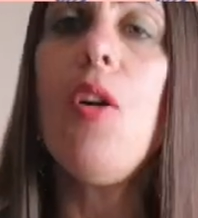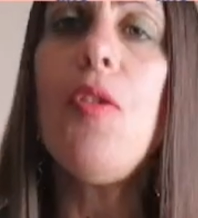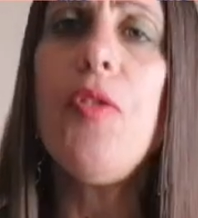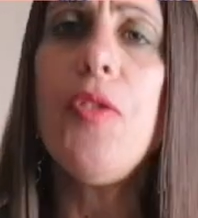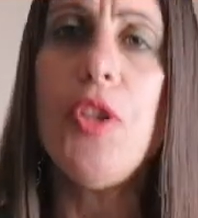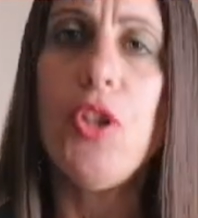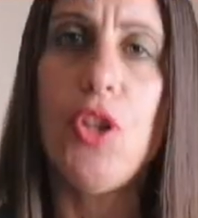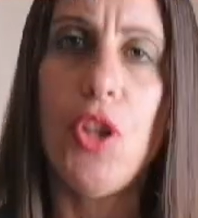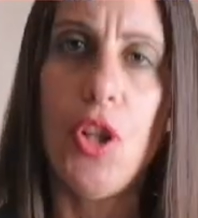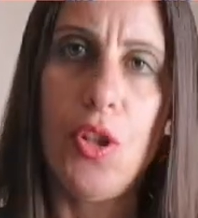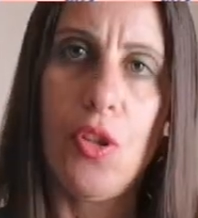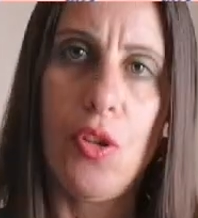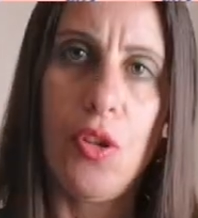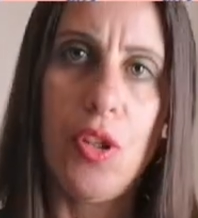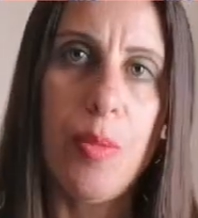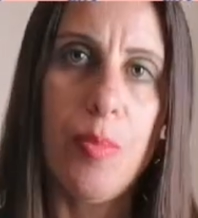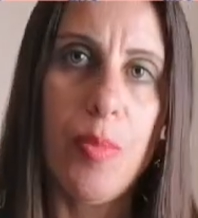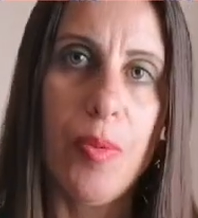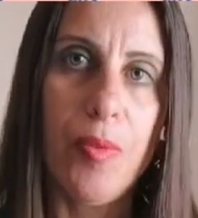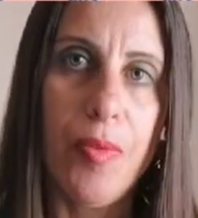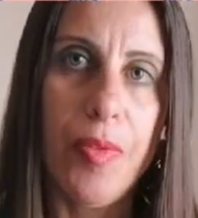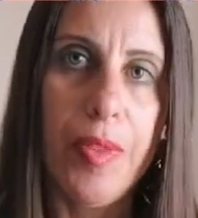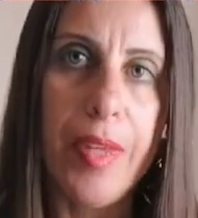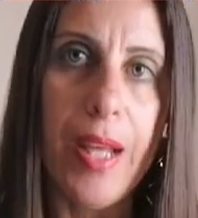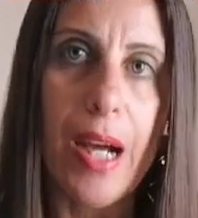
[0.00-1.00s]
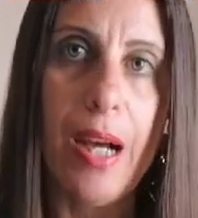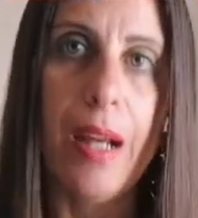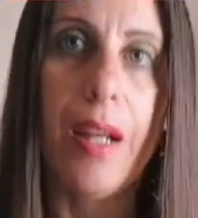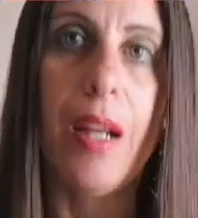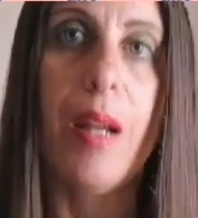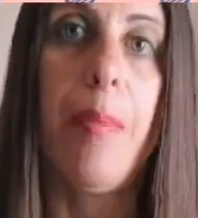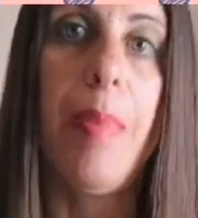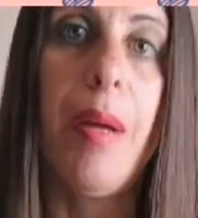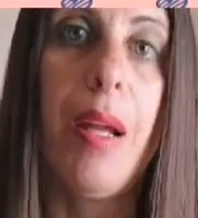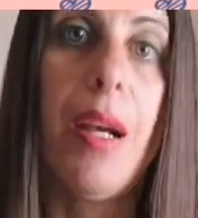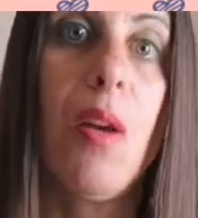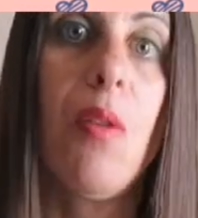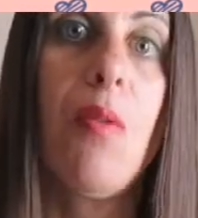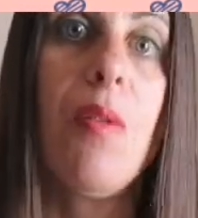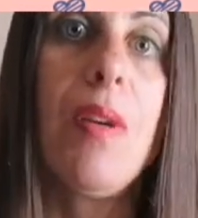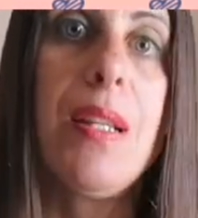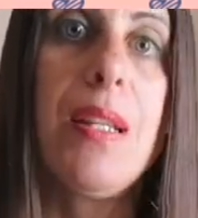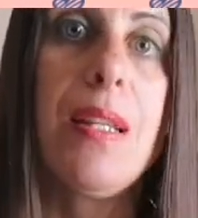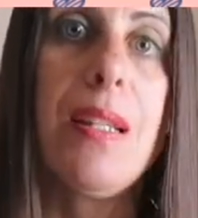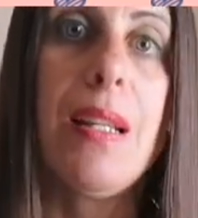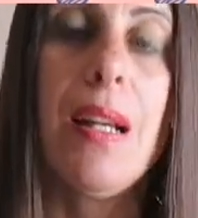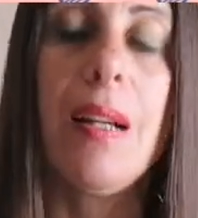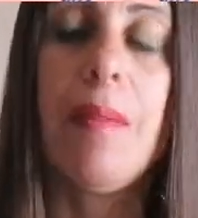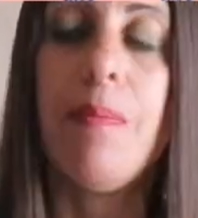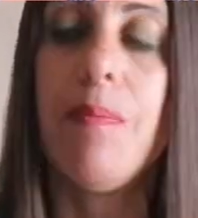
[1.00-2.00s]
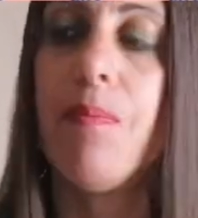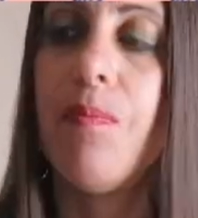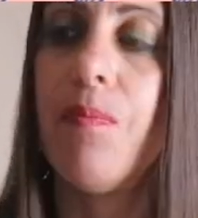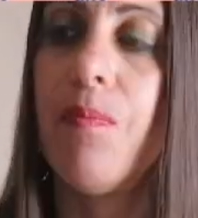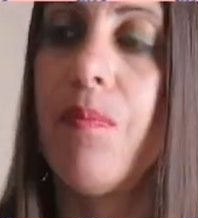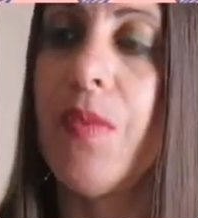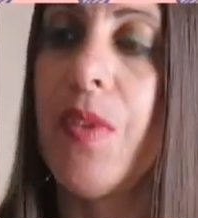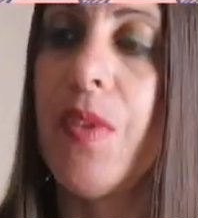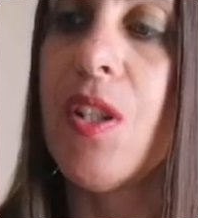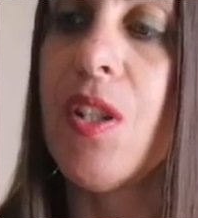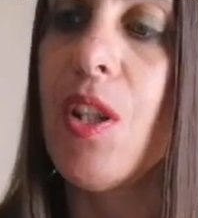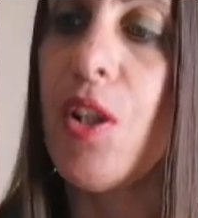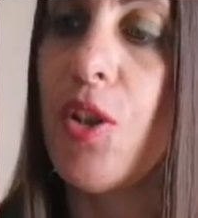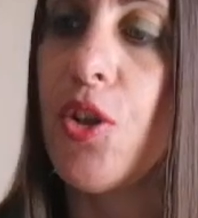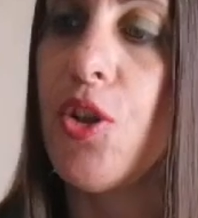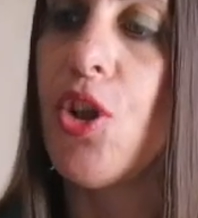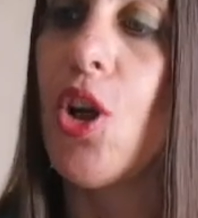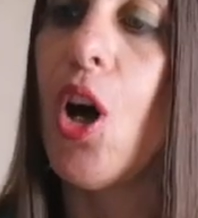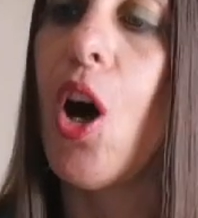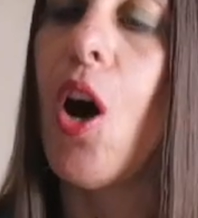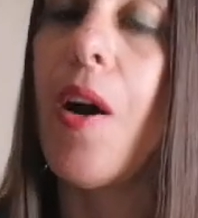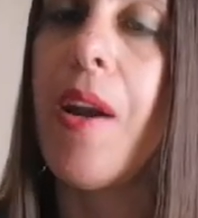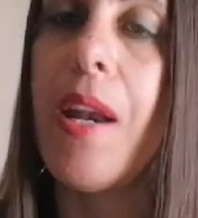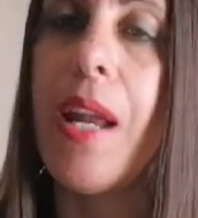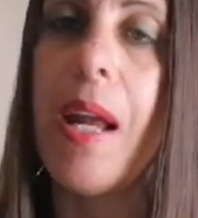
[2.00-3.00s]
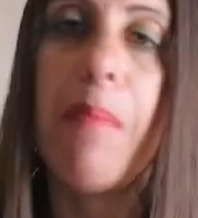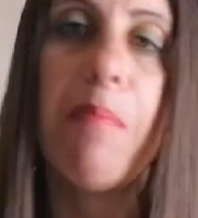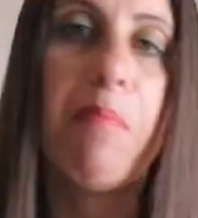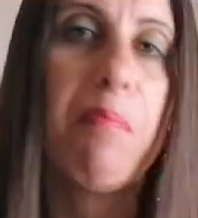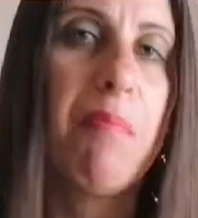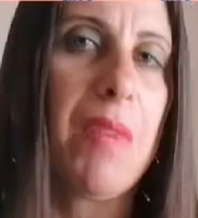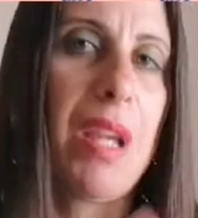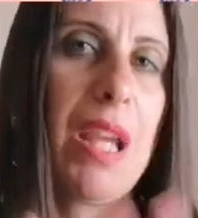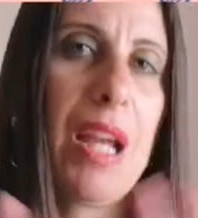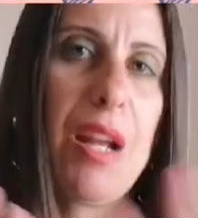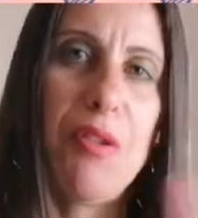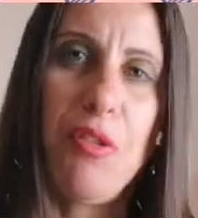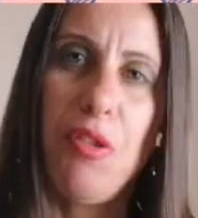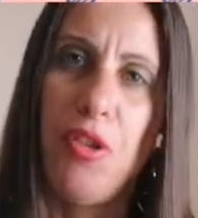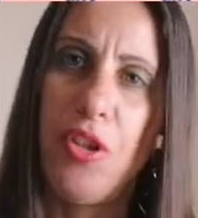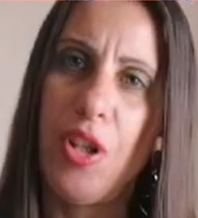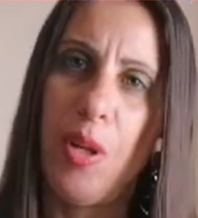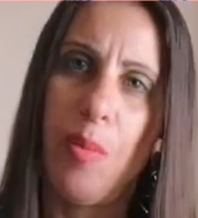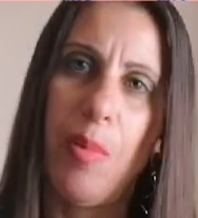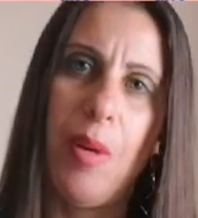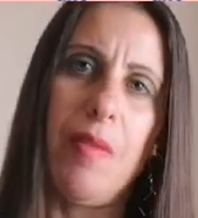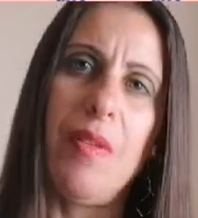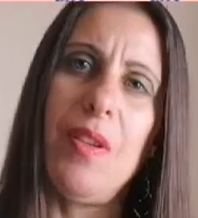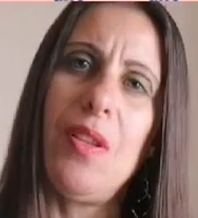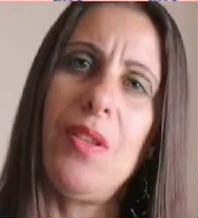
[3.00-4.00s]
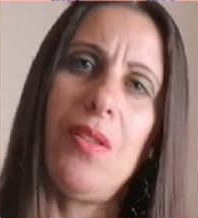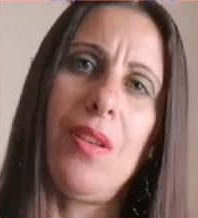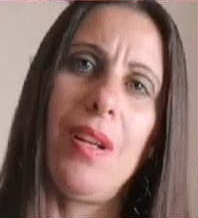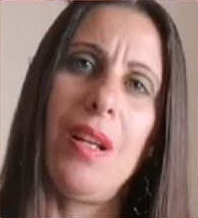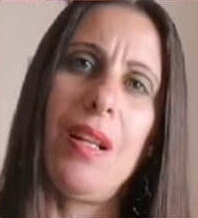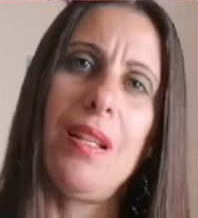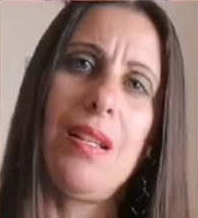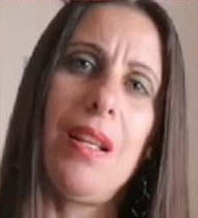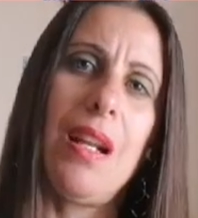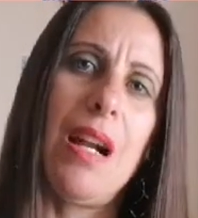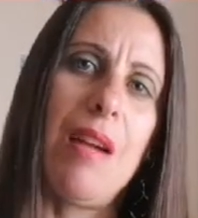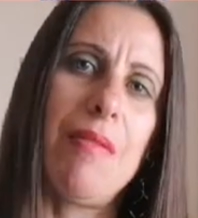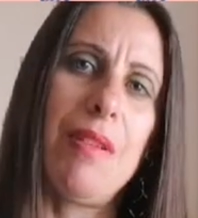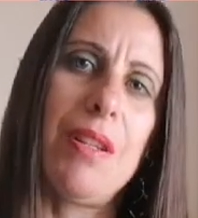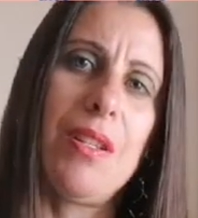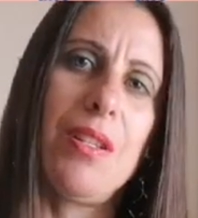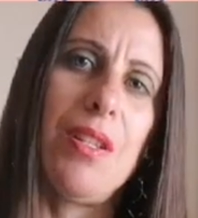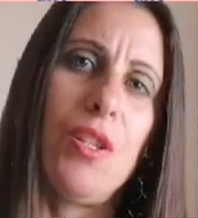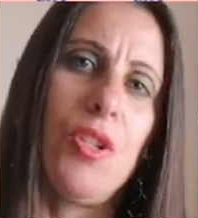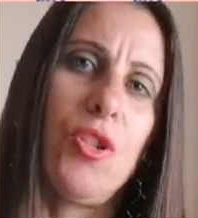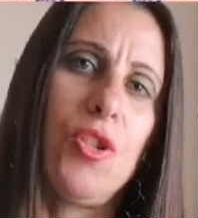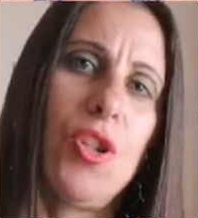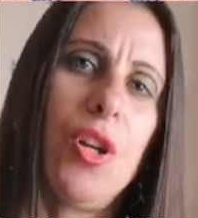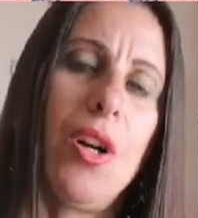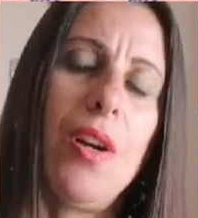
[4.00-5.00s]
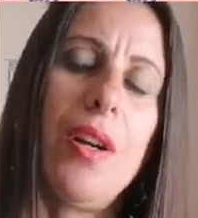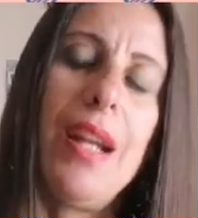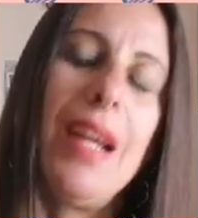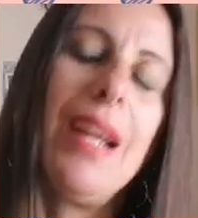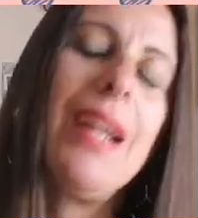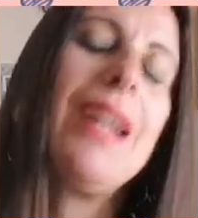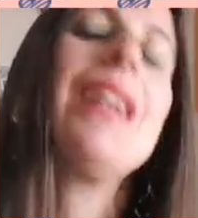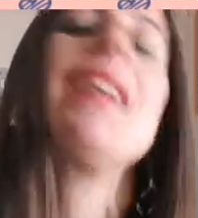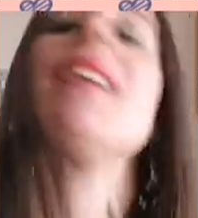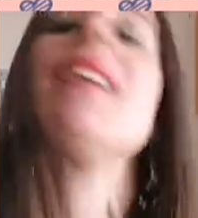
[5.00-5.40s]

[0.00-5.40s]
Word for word: Ho deciso di puntare per questa mh, stagione, che hanno già previsto che sarà una stagione